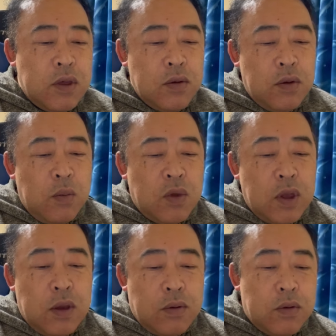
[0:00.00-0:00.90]
種類も出
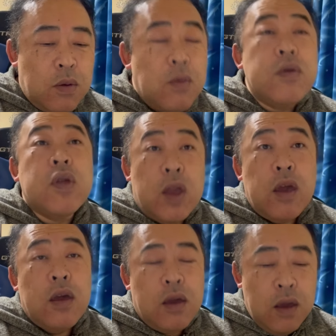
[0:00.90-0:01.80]
てくると思うしね
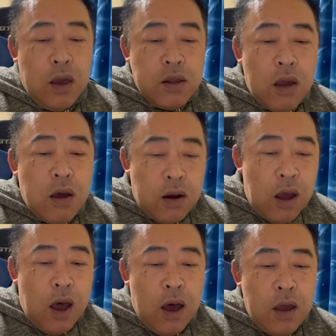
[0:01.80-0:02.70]
だか
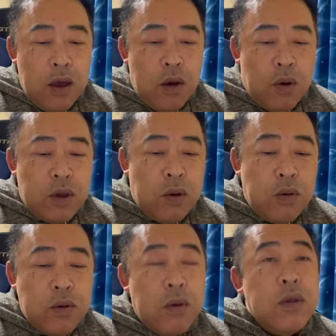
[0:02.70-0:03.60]
らこれ
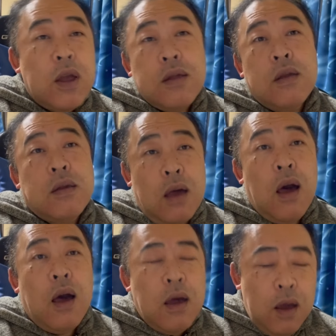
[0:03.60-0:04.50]
極論なんです
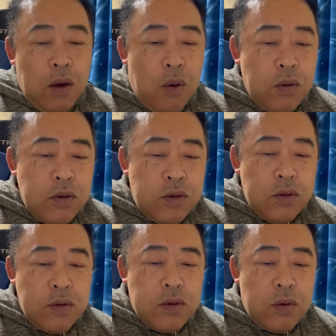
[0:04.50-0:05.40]
が昆
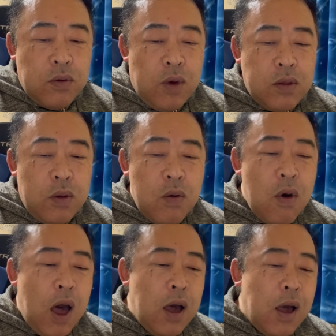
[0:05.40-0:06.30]
虫食はど
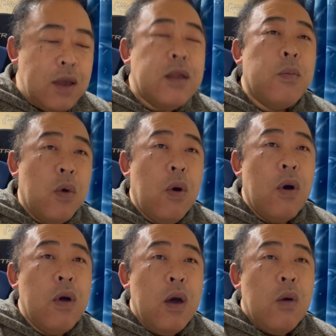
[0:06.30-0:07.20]
うあがいて
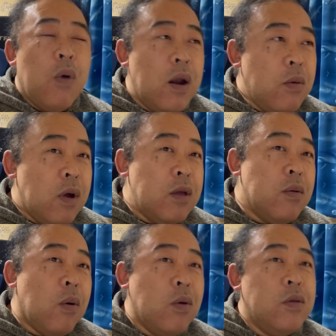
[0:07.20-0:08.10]
も我々
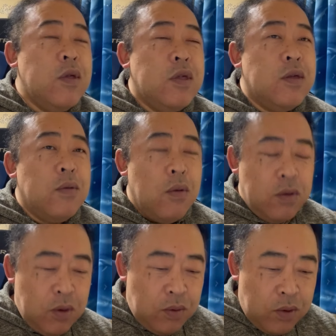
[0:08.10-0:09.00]
の今日の
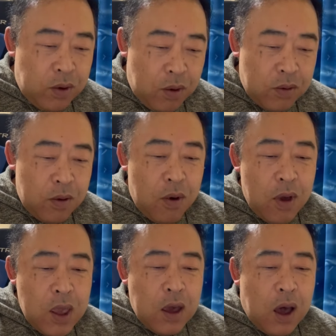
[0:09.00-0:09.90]
食料の
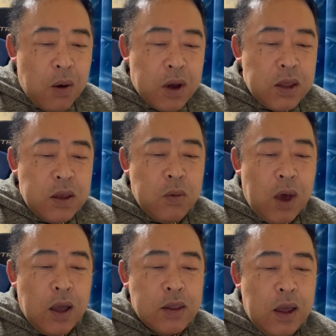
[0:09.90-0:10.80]
代わりに
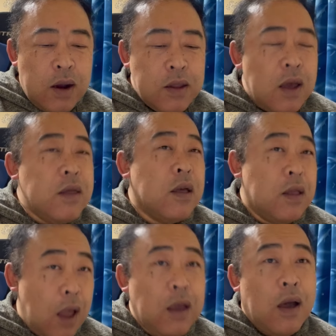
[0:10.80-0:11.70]
はならないんじゃ
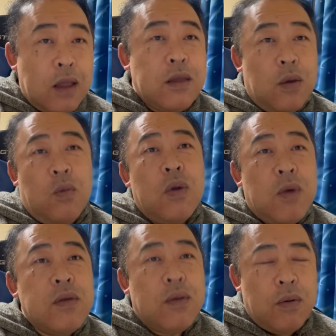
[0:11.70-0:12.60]
ないかって思い
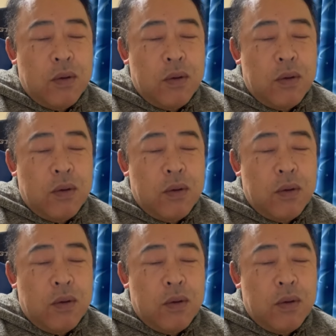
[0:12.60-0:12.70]
ますよ